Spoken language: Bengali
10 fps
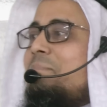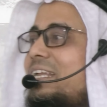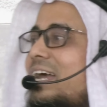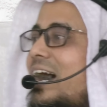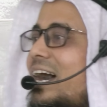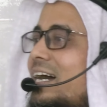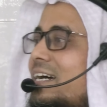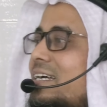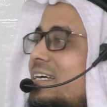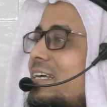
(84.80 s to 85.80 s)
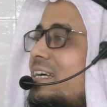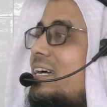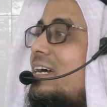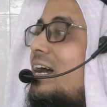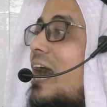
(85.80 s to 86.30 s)
আপনি না
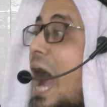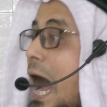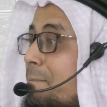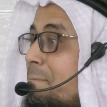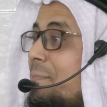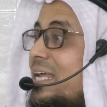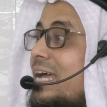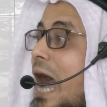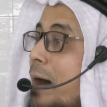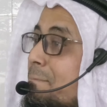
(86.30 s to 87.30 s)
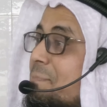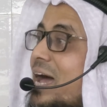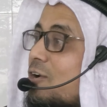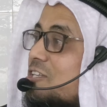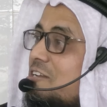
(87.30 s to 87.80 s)
আপনি
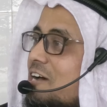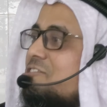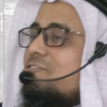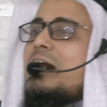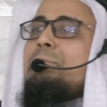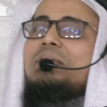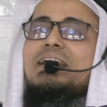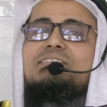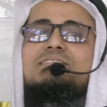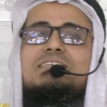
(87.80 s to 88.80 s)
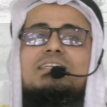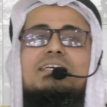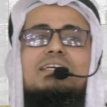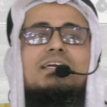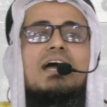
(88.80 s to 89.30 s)
আপনার অধীনস্থ আপনার স্ত্রী
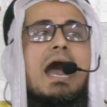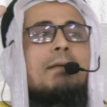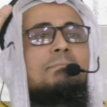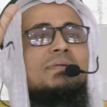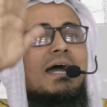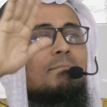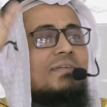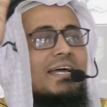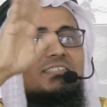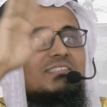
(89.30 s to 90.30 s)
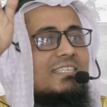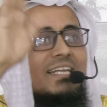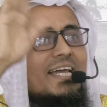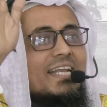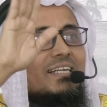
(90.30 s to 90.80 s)
আপনি আপনার
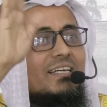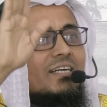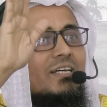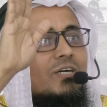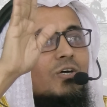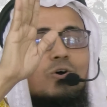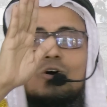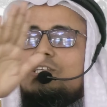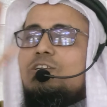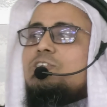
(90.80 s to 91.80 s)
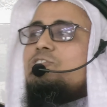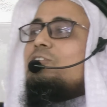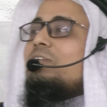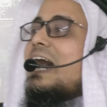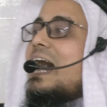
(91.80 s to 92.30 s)
স্ত্রীর অধীনস্থ
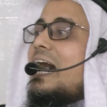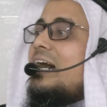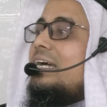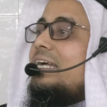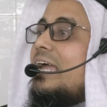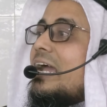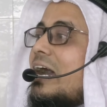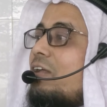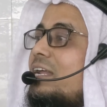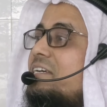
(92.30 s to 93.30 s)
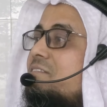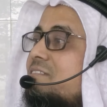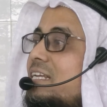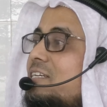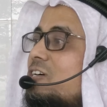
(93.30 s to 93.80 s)
না এ কারণে
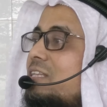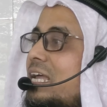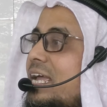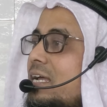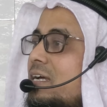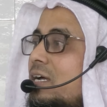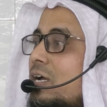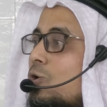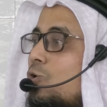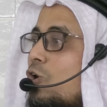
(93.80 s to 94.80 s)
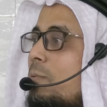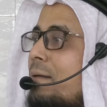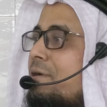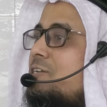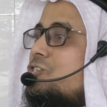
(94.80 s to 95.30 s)
স্ত্রী যদি
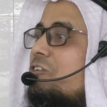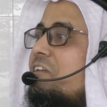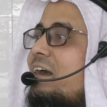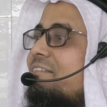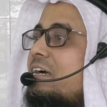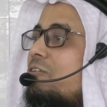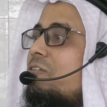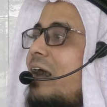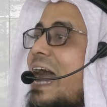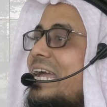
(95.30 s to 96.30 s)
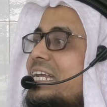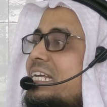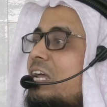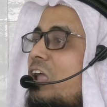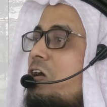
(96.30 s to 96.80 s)
কোনোভাবেই শরিয়াতের কোনো
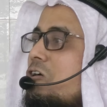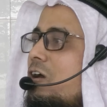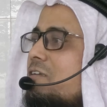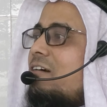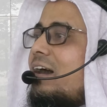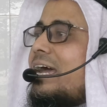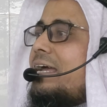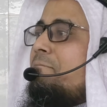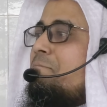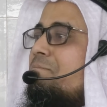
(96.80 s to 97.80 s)
আইনকে লঙ্ঘন করে